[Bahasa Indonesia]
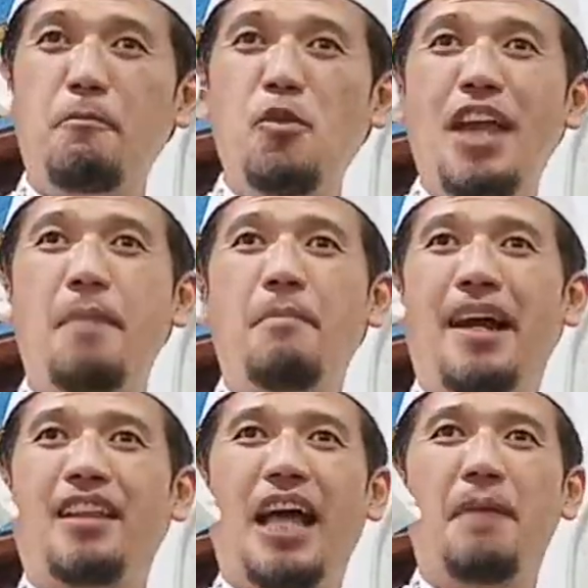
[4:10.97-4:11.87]
punya
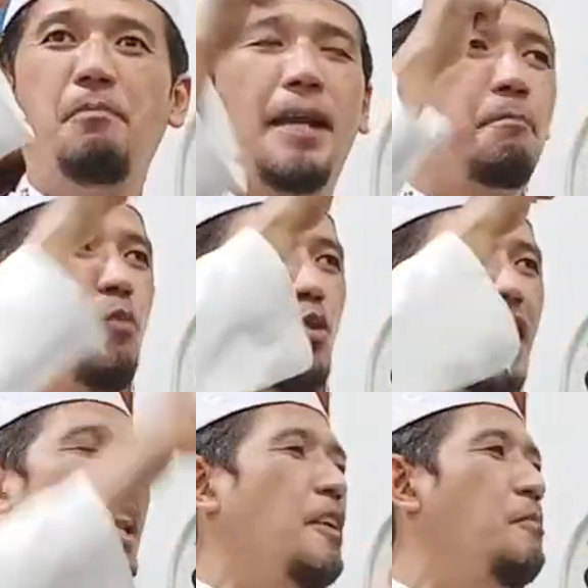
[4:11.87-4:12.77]
martabat,
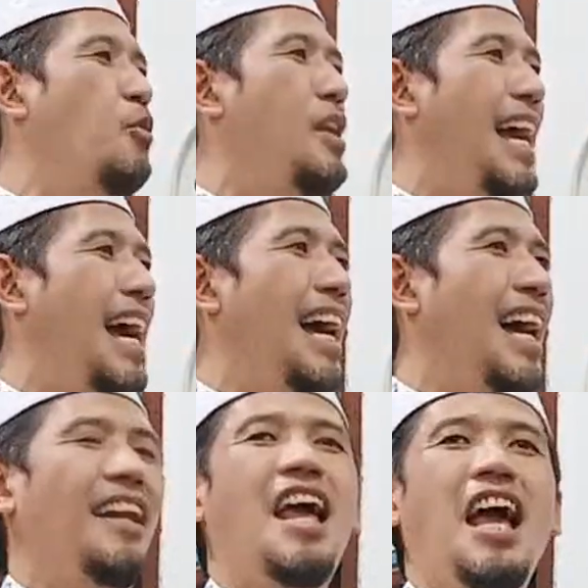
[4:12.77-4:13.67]
punya
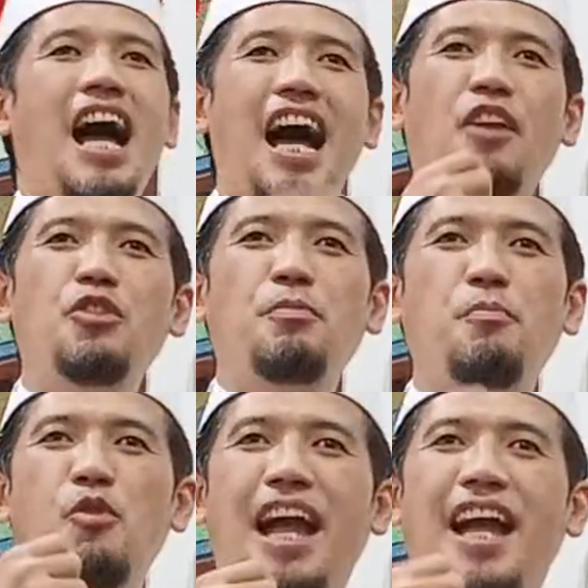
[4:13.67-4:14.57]
kemuliaan, harus
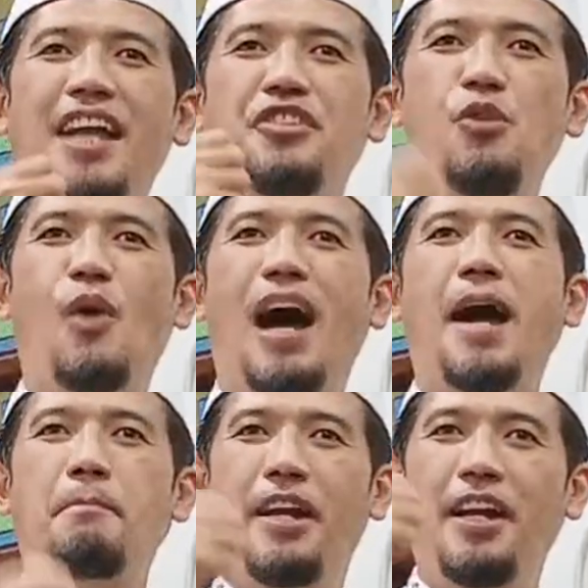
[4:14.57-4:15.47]
punya
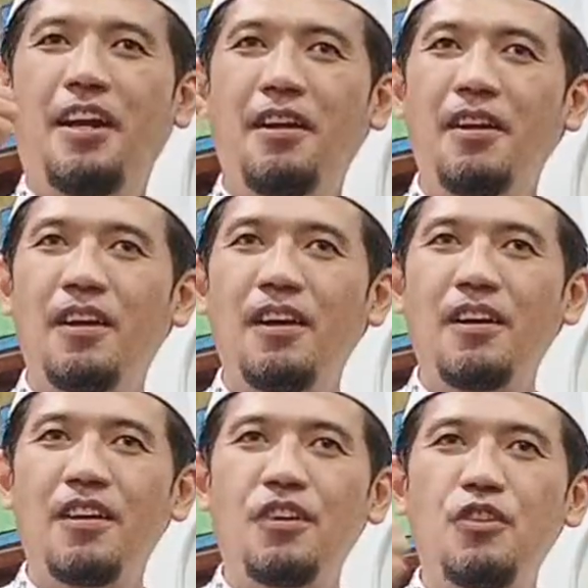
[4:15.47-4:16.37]
jiwa
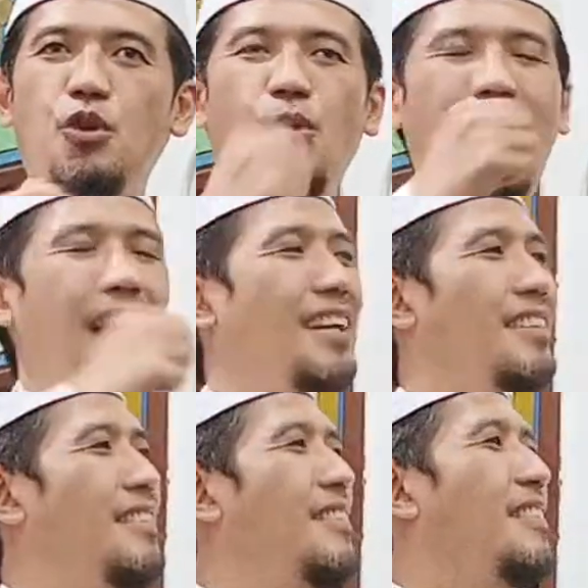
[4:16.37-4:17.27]
berjuang.
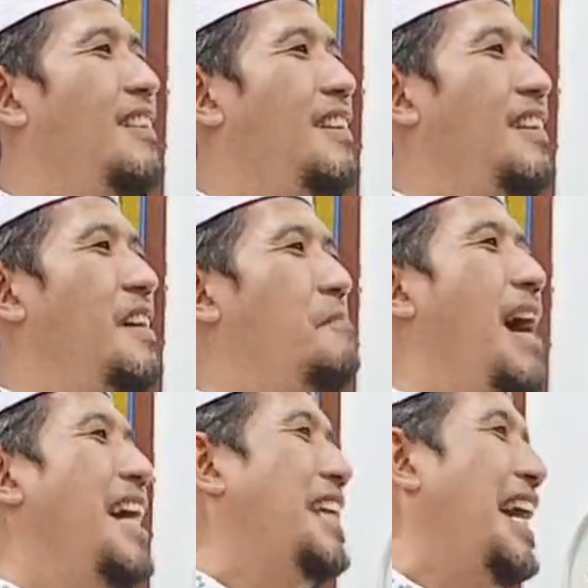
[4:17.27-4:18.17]

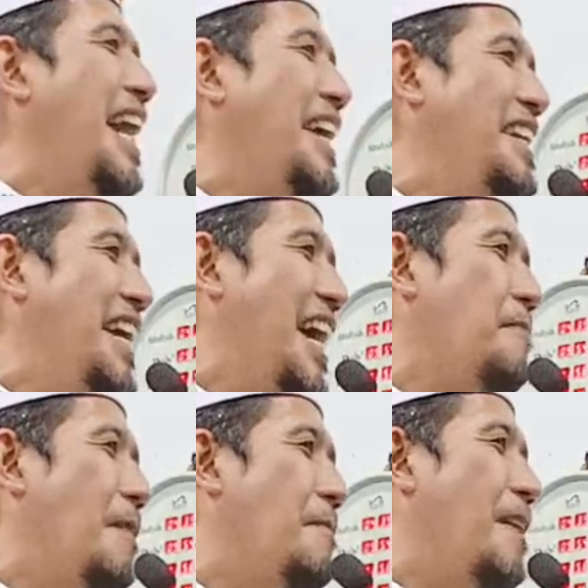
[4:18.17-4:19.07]
Bahasa lainnya
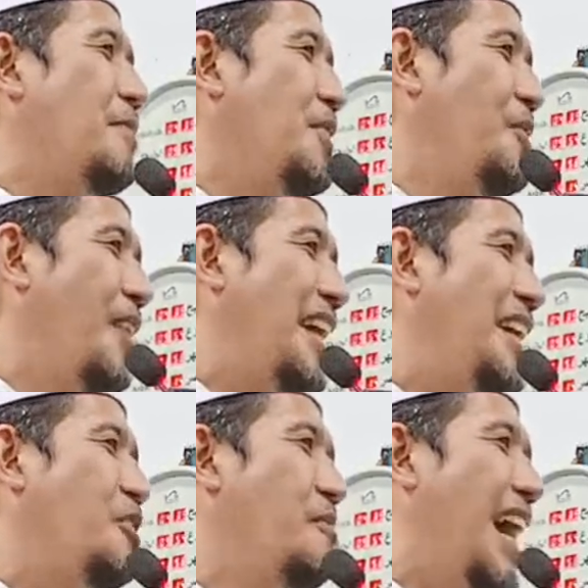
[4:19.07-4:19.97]
apa Pak? Berjuang
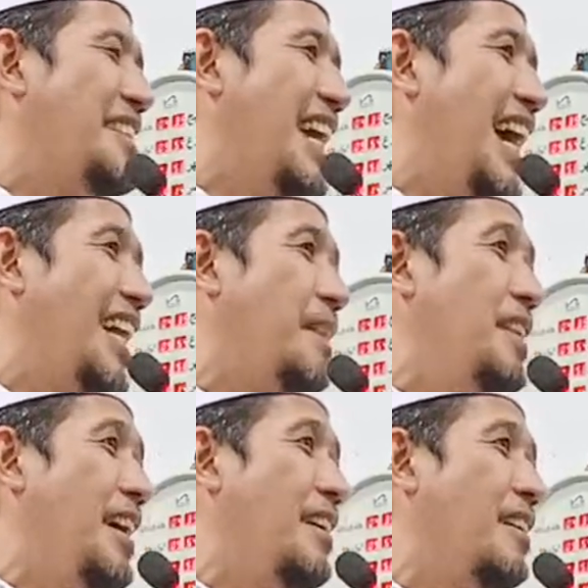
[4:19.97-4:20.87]
itu bahasa
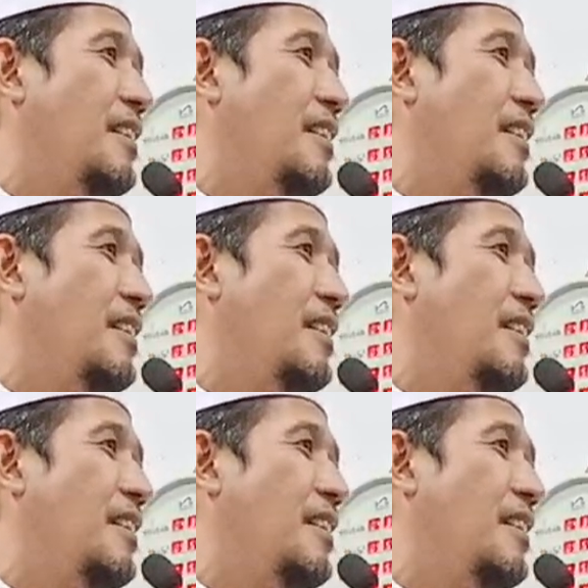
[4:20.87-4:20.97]
Arabnya.